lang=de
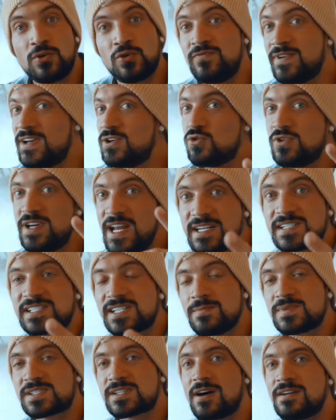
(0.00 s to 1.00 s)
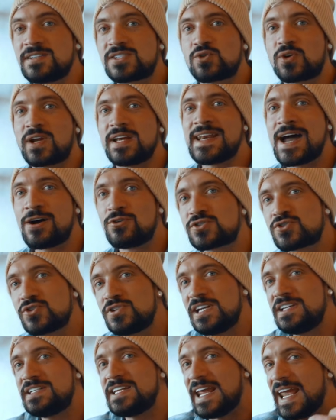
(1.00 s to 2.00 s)
Und wenn du nichts nimmst, kannst du genauso
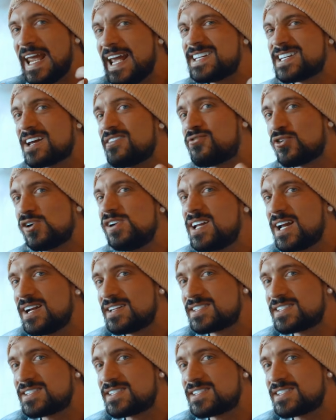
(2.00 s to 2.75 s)
die Diäterfolge